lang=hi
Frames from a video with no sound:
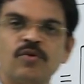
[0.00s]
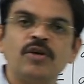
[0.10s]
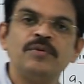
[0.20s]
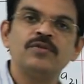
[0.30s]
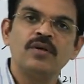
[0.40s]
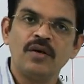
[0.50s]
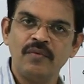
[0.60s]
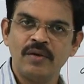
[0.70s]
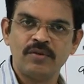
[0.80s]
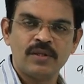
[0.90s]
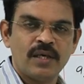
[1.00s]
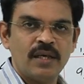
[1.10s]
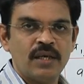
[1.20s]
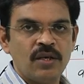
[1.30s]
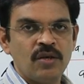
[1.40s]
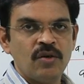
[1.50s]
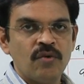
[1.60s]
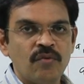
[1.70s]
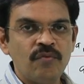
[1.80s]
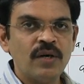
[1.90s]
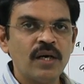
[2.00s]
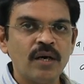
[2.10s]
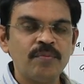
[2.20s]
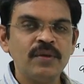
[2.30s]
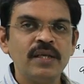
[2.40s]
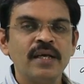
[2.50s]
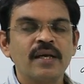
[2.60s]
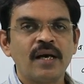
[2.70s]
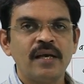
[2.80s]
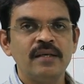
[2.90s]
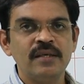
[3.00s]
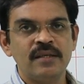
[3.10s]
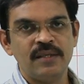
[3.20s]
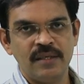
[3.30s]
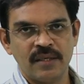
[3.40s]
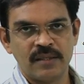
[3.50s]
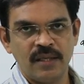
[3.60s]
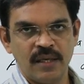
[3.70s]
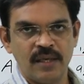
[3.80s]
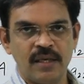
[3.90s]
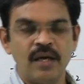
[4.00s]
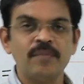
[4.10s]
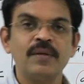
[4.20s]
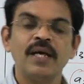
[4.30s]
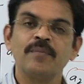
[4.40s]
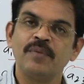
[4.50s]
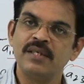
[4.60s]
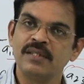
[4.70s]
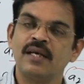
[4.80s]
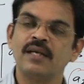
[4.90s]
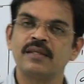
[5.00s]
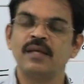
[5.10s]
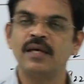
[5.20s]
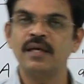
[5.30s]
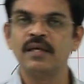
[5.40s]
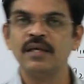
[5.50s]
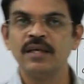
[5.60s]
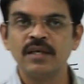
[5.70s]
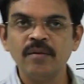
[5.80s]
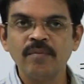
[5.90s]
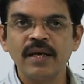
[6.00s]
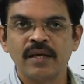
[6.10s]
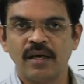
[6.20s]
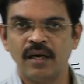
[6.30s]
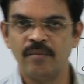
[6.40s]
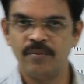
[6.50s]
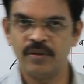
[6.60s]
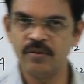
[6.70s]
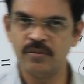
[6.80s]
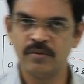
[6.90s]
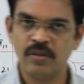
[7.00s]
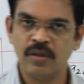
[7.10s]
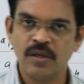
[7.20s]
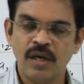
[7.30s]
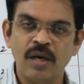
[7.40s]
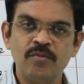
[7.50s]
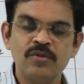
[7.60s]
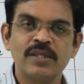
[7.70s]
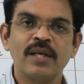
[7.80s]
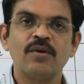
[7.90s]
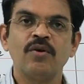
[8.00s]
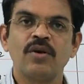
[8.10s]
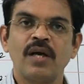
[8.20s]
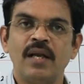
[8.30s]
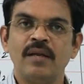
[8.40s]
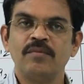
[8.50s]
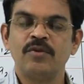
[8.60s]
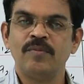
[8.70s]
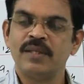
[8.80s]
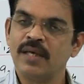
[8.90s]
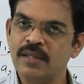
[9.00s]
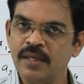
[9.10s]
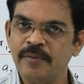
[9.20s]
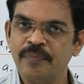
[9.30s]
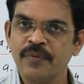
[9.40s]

कोई भी जो अवयव होता है वह अपनी एक आइडेंटिटी रखता है अपना एक पहचान रखता है कि मैं कहाँ पर हूँ हम उसके रो और कॉलम को बता दें